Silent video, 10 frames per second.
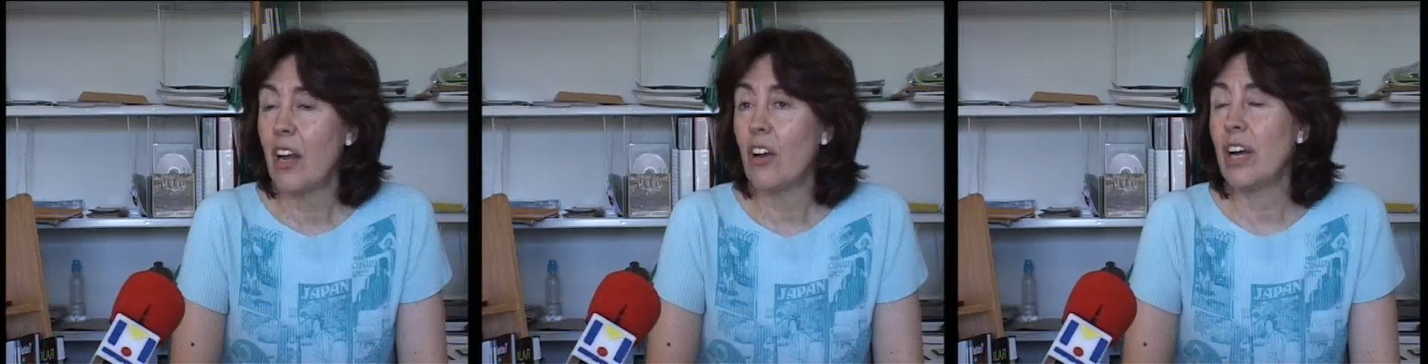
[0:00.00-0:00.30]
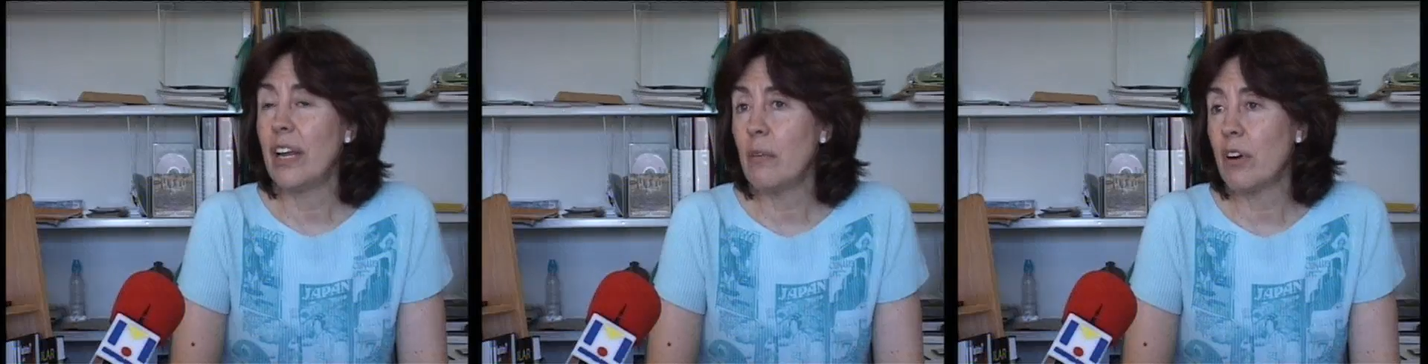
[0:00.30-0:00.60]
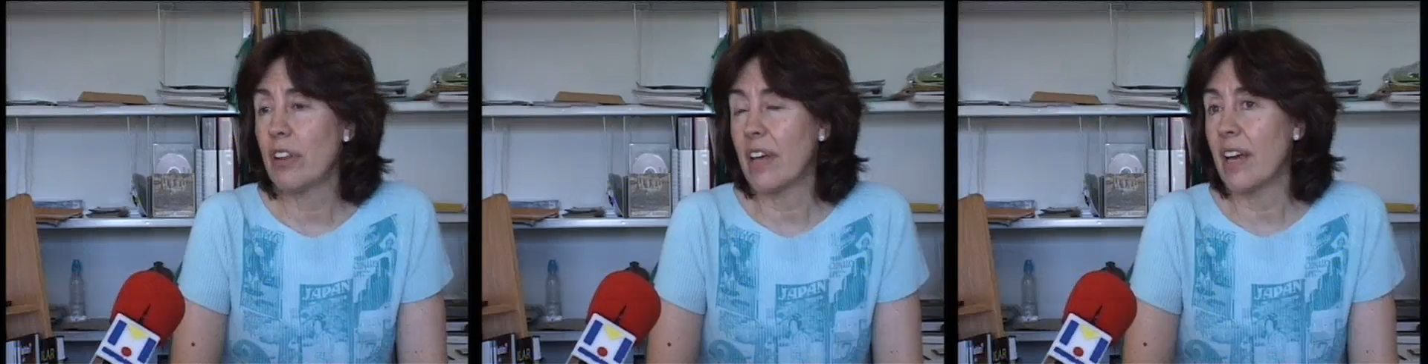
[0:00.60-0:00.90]
los
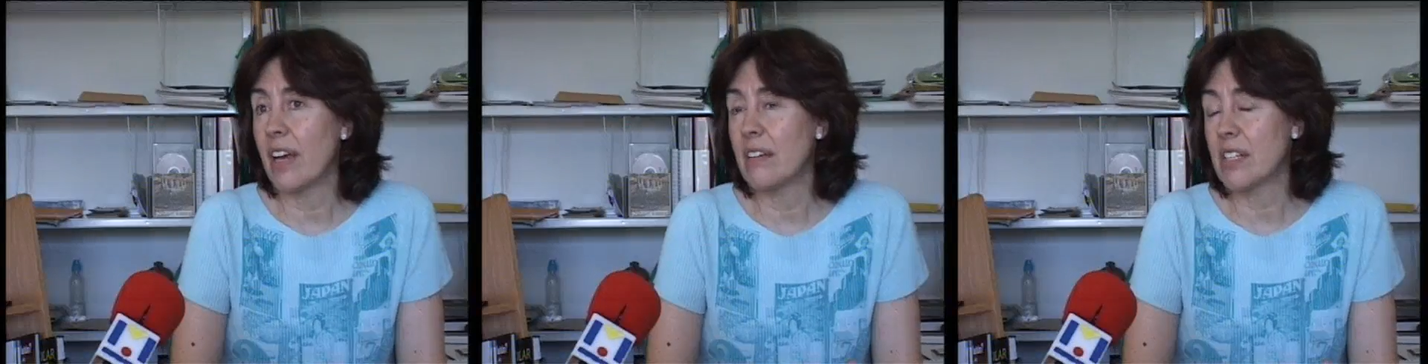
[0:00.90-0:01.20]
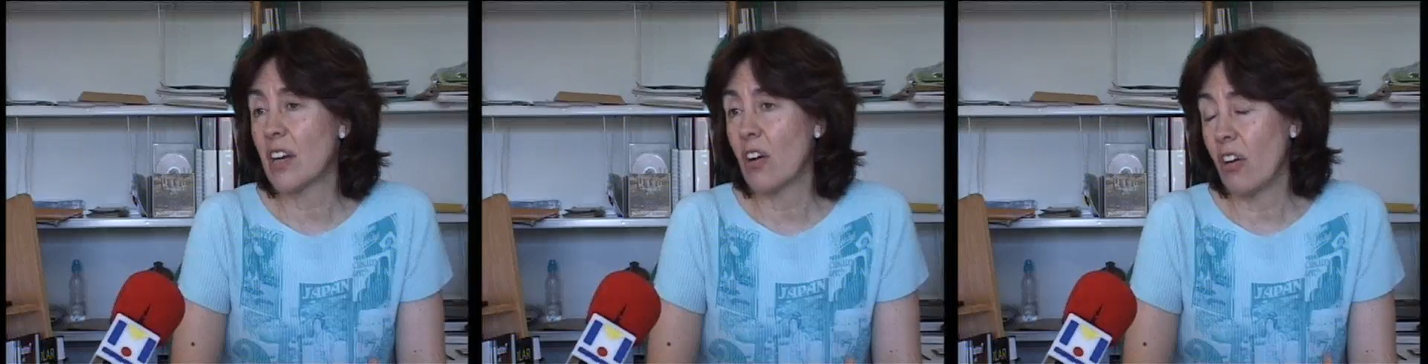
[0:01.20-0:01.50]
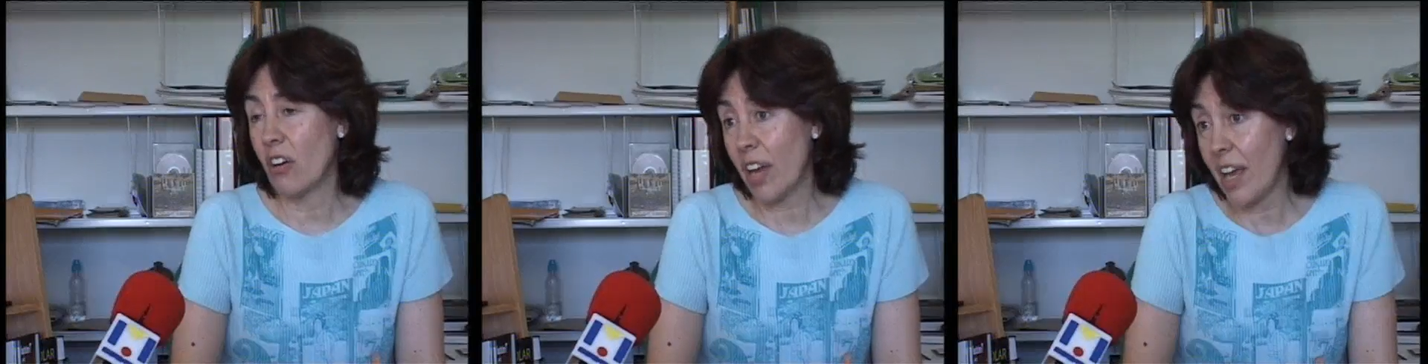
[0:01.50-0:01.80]
libros de
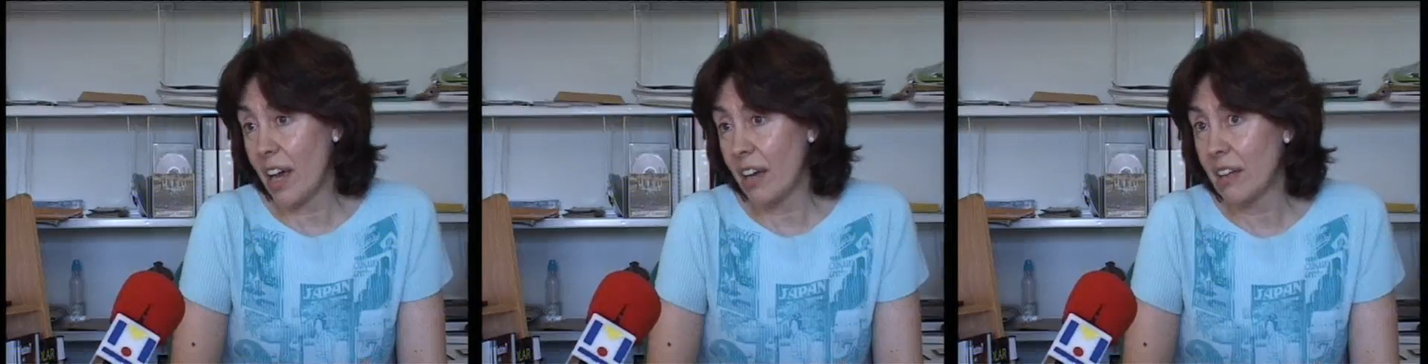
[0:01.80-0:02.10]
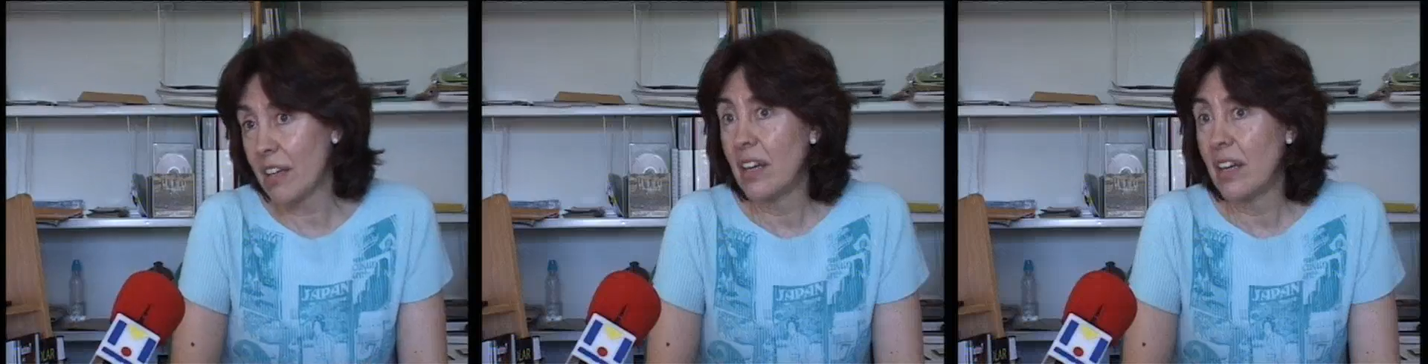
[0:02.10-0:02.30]
psicología,